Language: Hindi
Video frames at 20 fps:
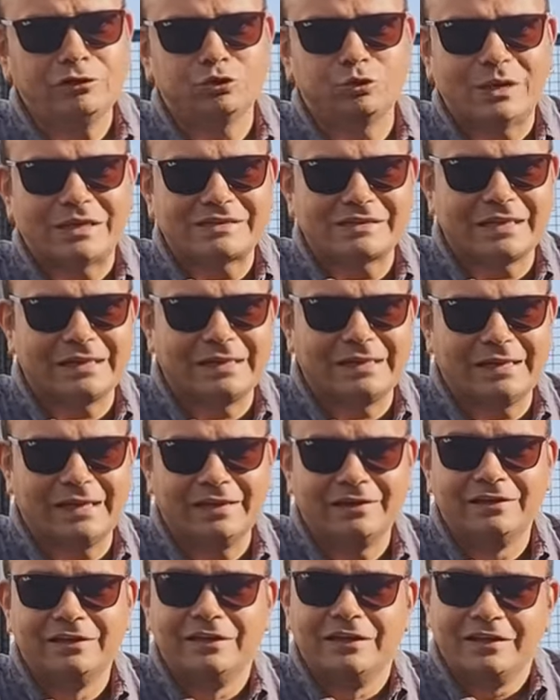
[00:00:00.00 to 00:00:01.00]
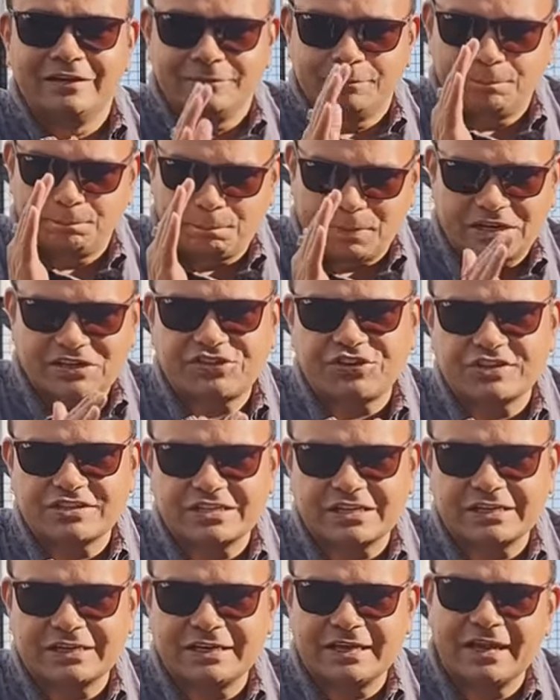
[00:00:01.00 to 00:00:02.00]
तो ऐसा नहीं है पेशेंस
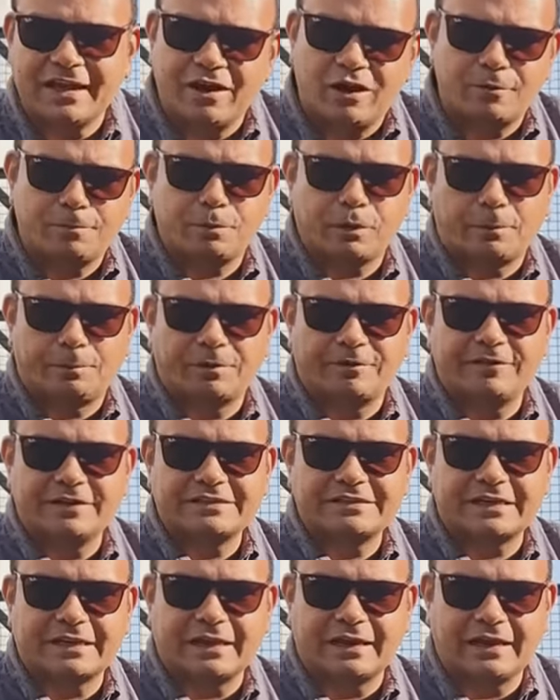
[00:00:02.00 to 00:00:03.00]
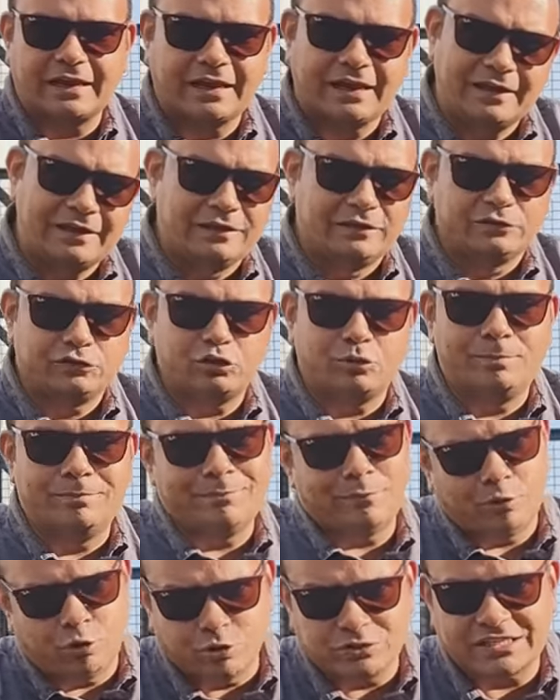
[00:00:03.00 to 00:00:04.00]
रखनी है और प्रॉपर वे से करेंगे तो
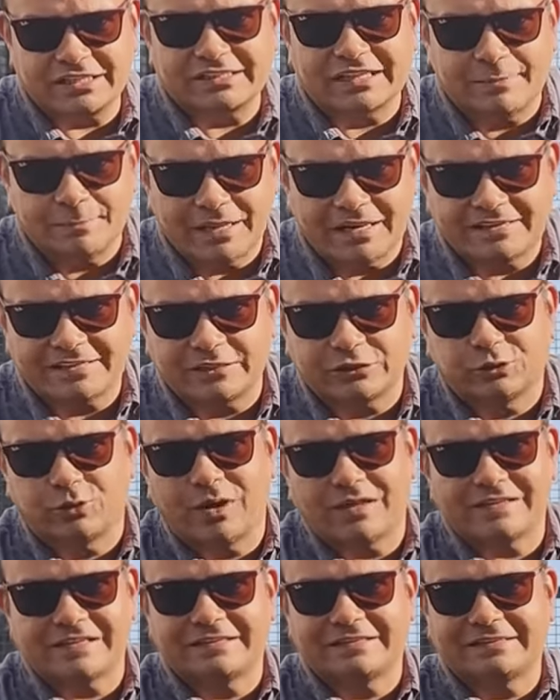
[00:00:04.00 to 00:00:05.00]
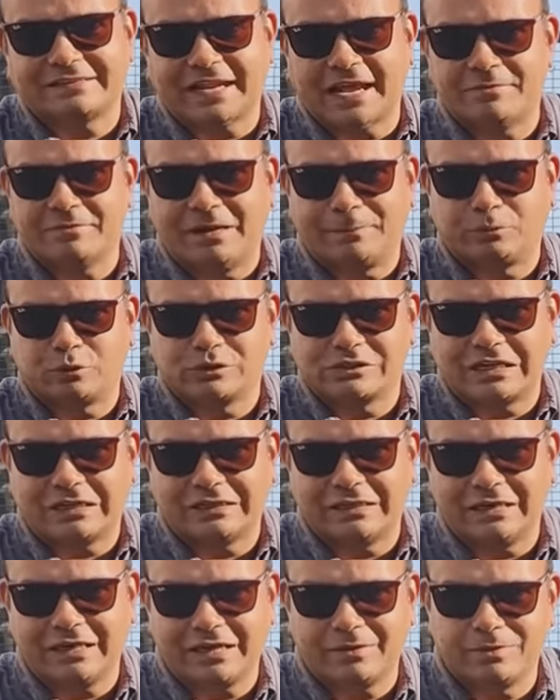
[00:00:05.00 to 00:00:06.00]
हो सकता है मेरे से थोड़ा सा टाइम आपको
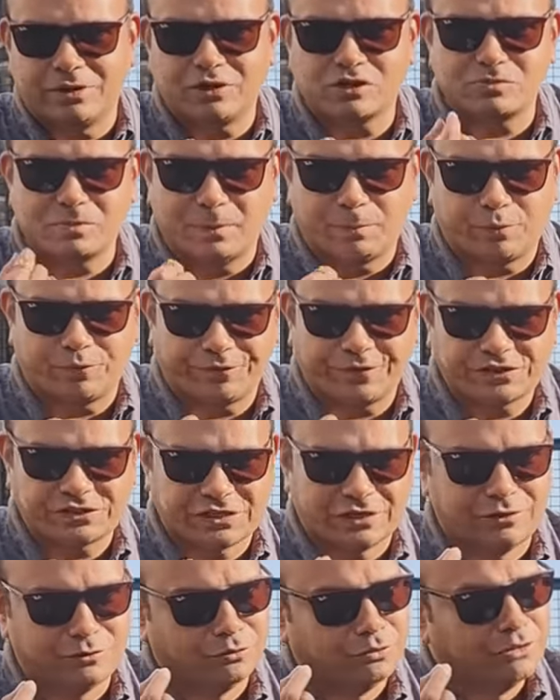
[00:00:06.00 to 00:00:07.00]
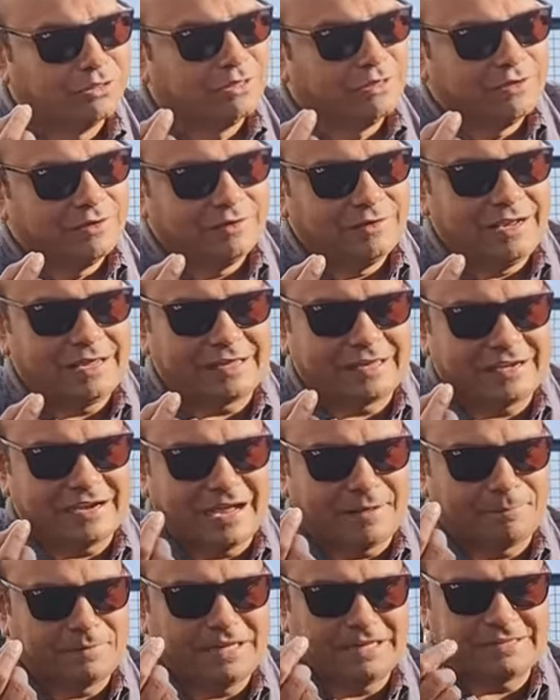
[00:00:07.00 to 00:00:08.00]
ज़्यादा लगे बिकॉज मैं प्रोफेशनल हूं लेकिन
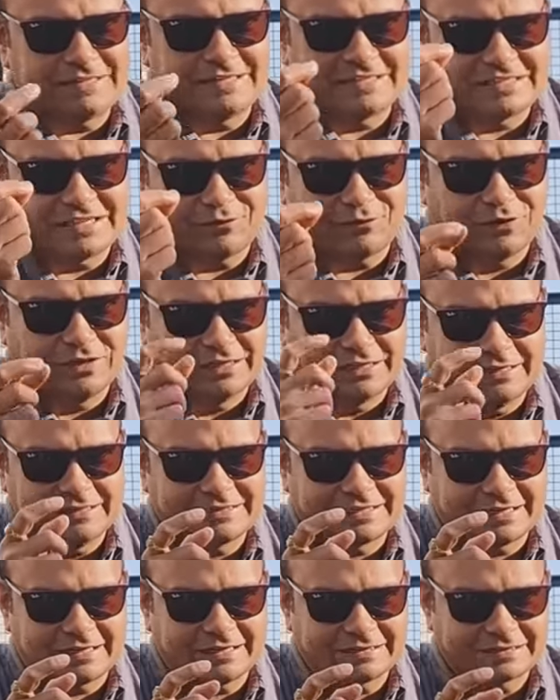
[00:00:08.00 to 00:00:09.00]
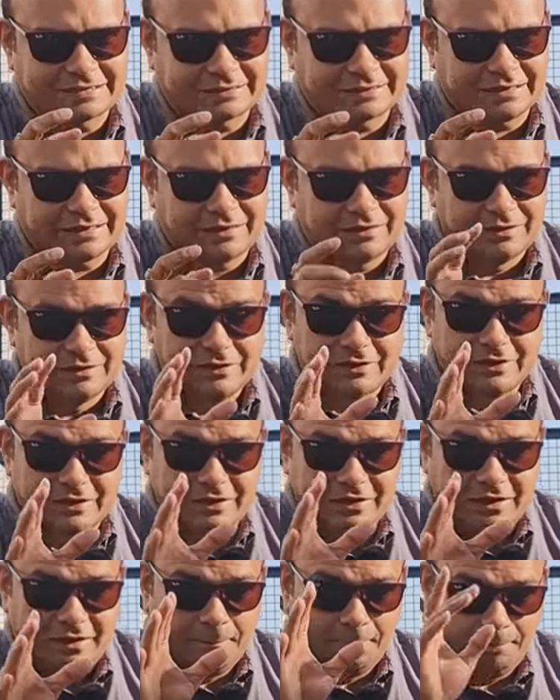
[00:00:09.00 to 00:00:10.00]
आप ये चीज़ डेफिनेटली सिखा सकते
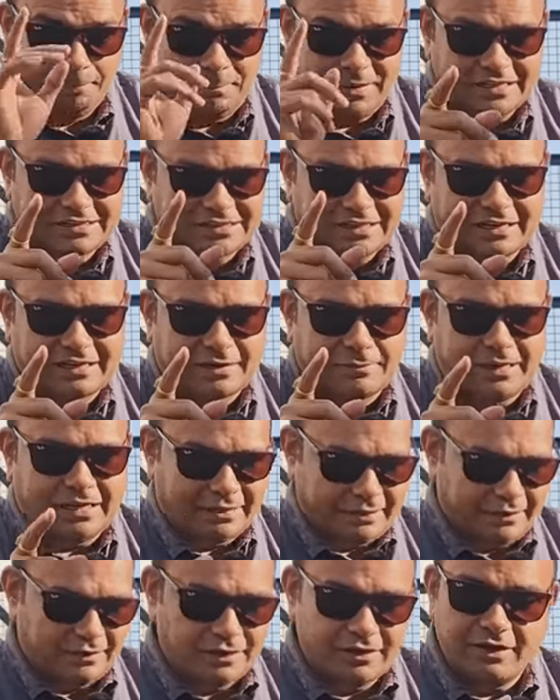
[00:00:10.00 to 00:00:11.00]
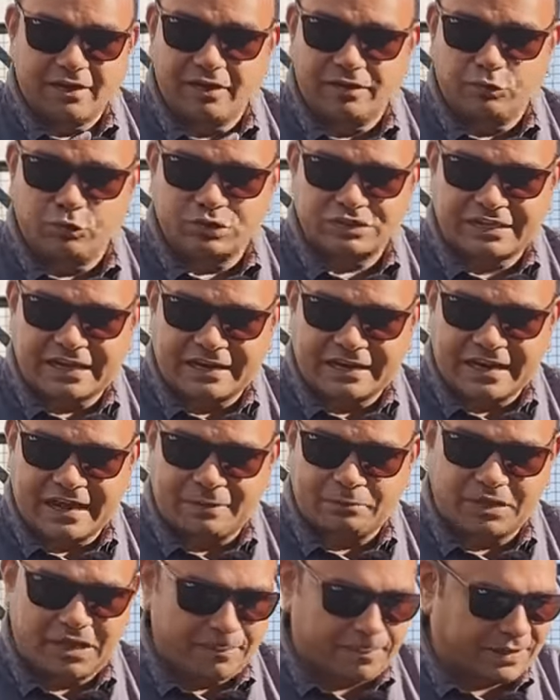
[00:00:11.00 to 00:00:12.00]
हैं बेसिक कमांड उसके
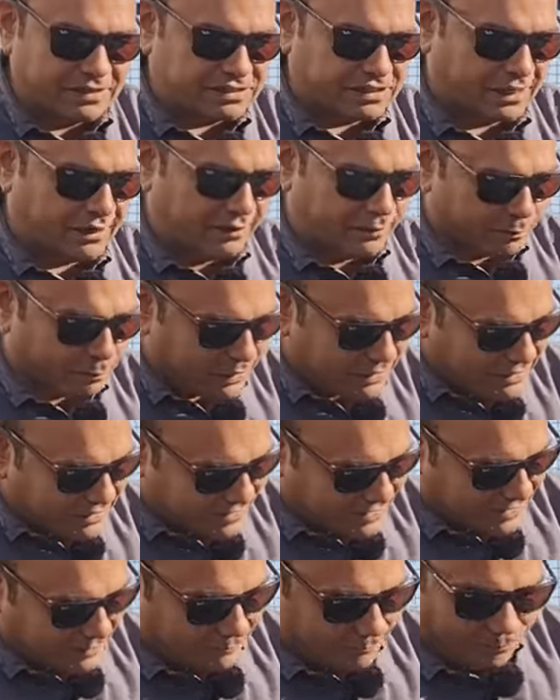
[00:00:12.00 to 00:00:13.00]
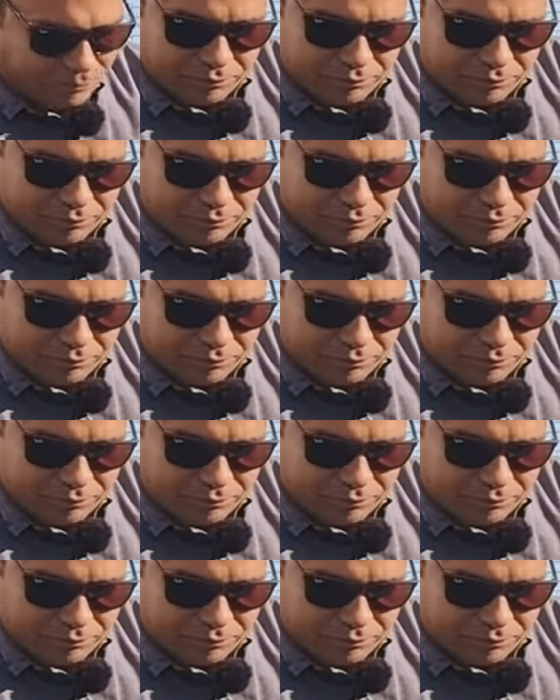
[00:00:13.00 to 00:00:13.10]
नाम की पहचान बडी कम